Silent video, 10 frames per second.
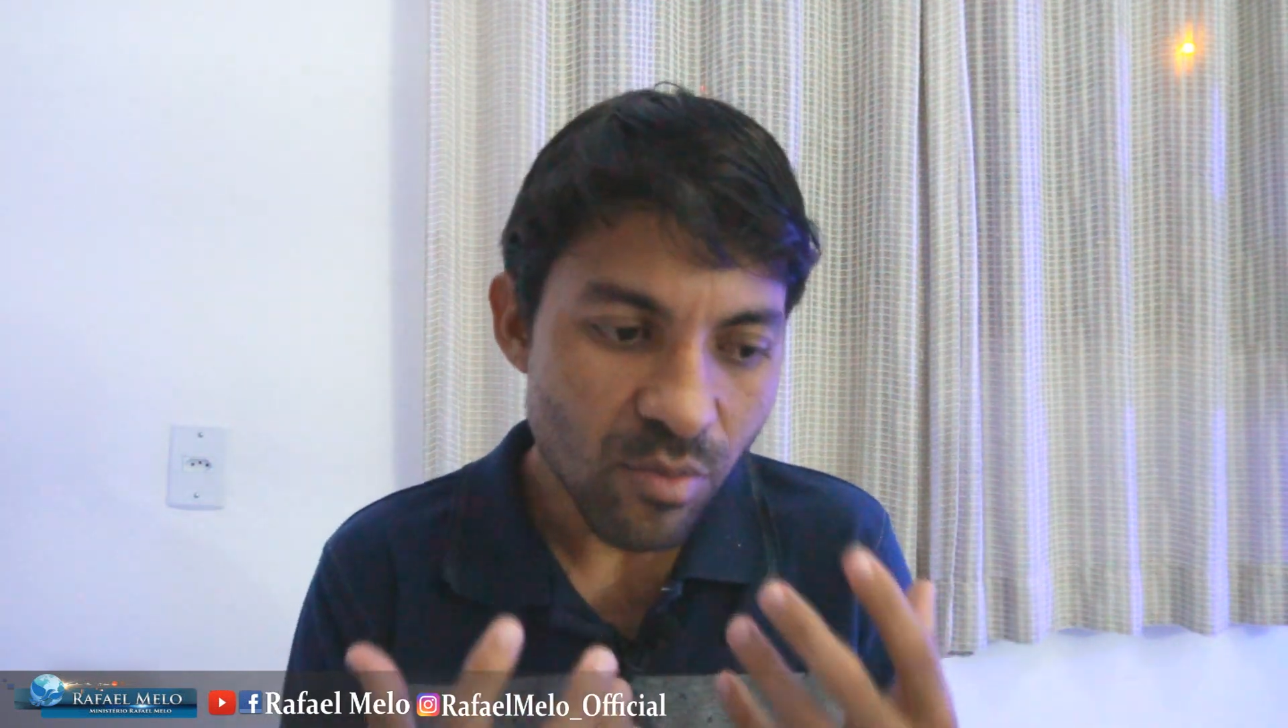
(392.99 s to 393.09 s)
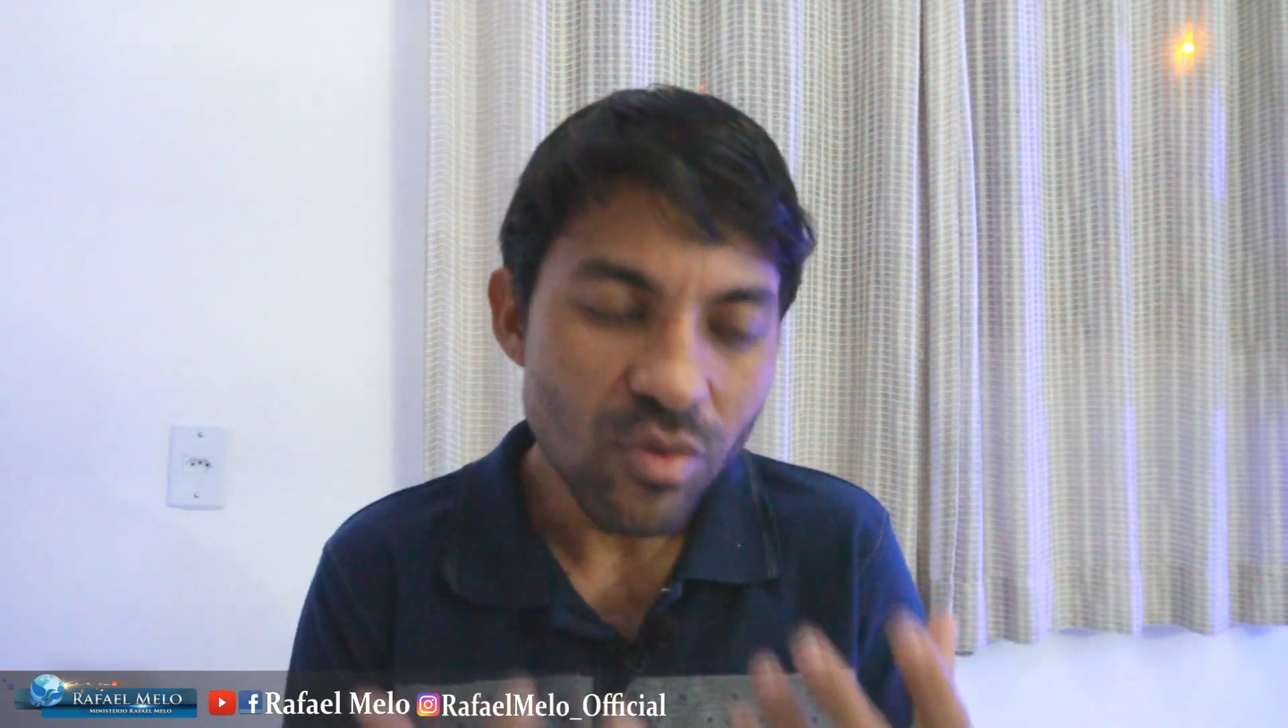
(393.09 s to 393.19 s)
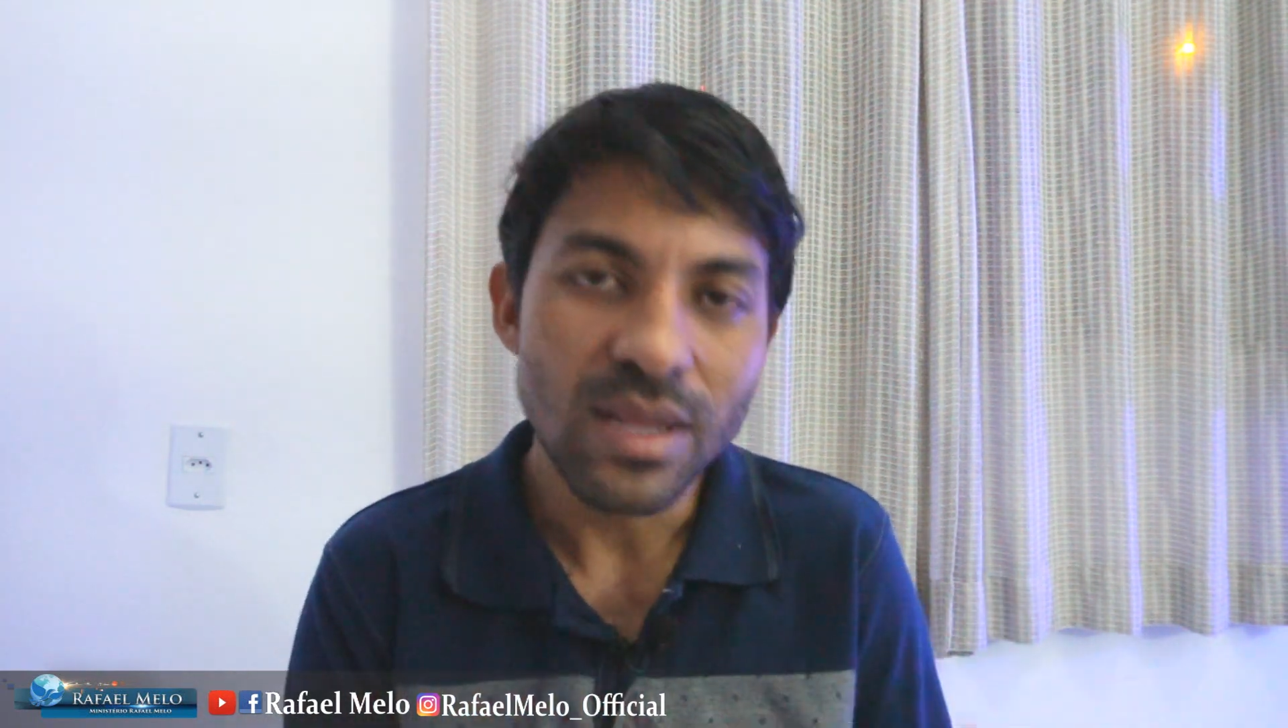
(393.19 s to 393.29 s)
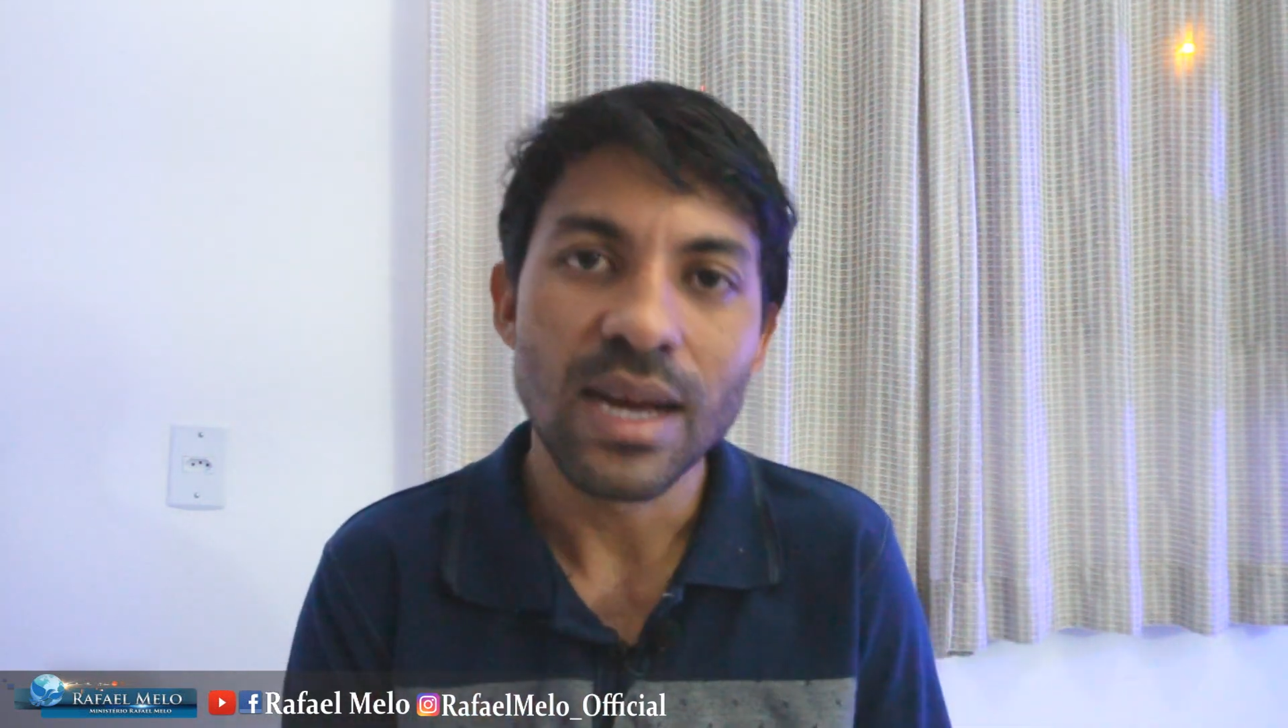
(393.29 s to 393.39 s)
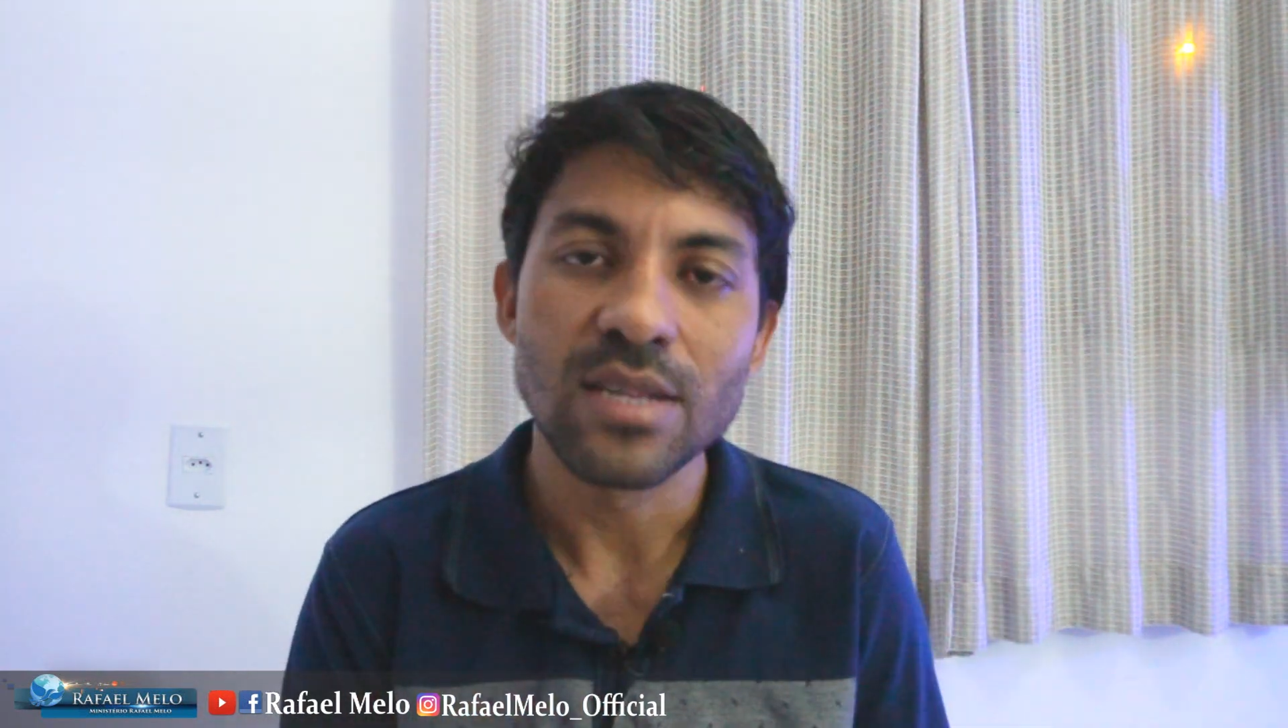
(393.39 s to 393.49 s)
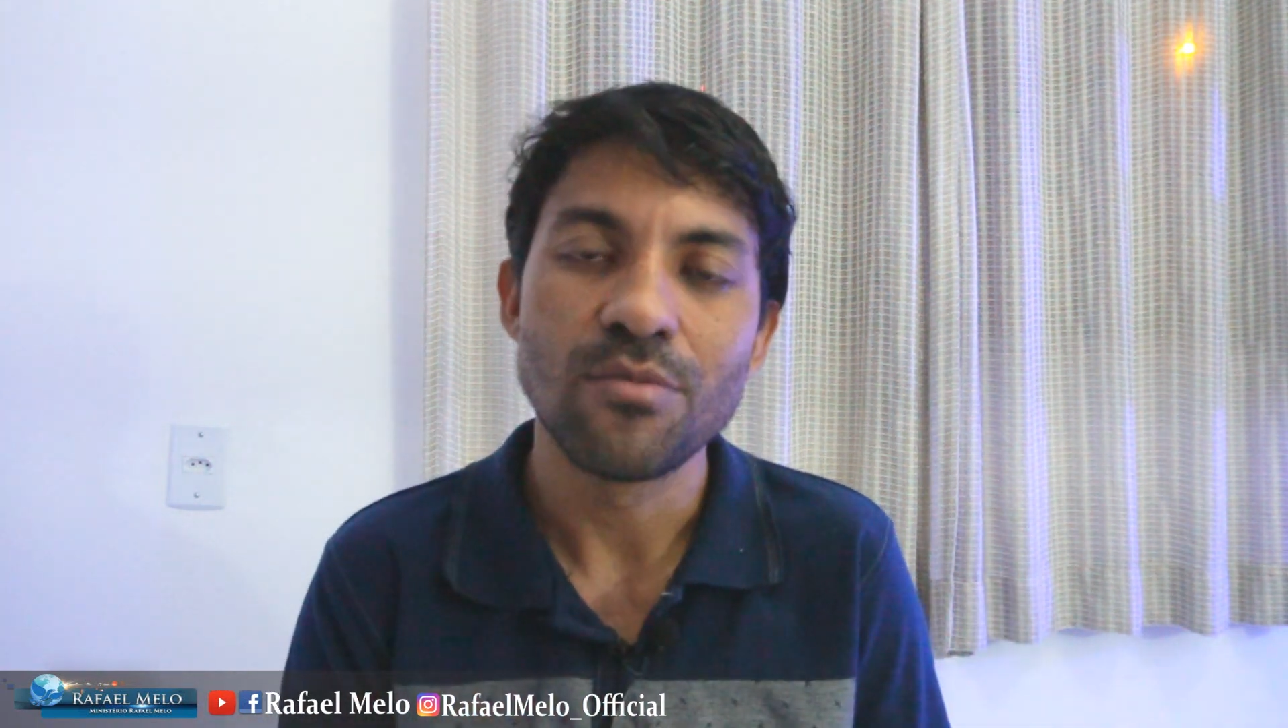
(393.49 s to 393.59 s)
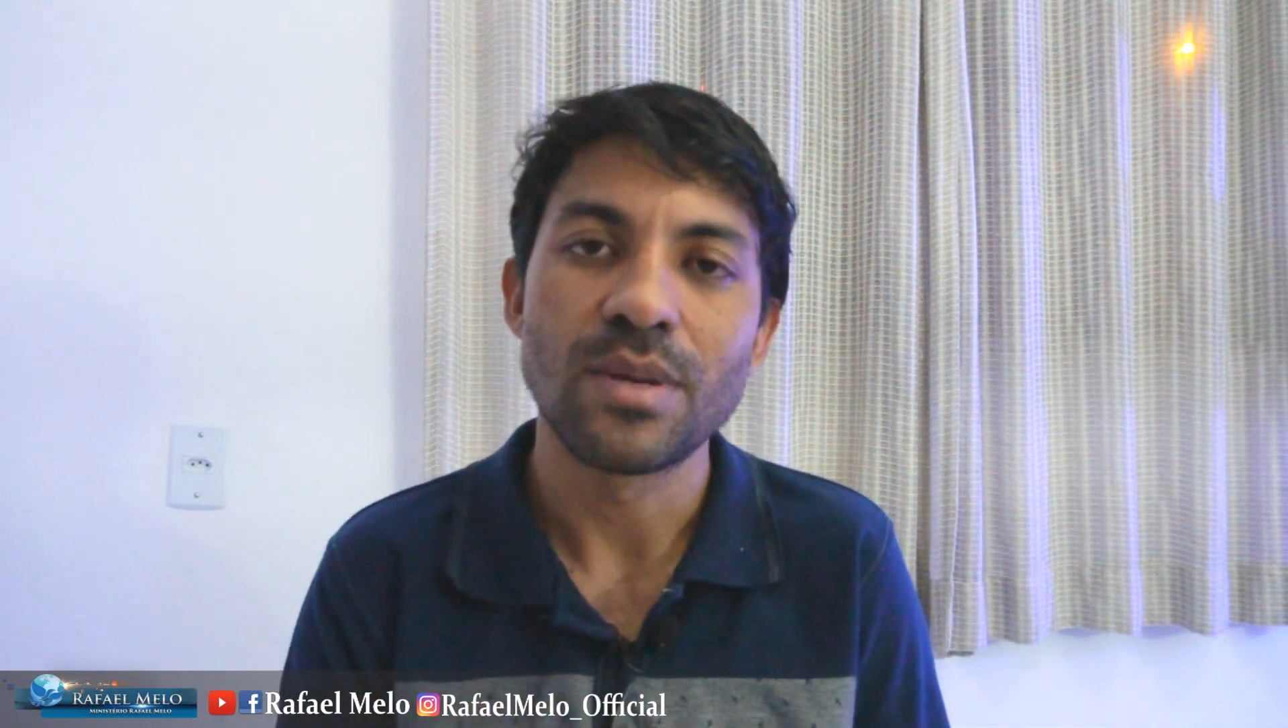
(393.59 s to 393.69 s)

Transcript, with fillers: mudado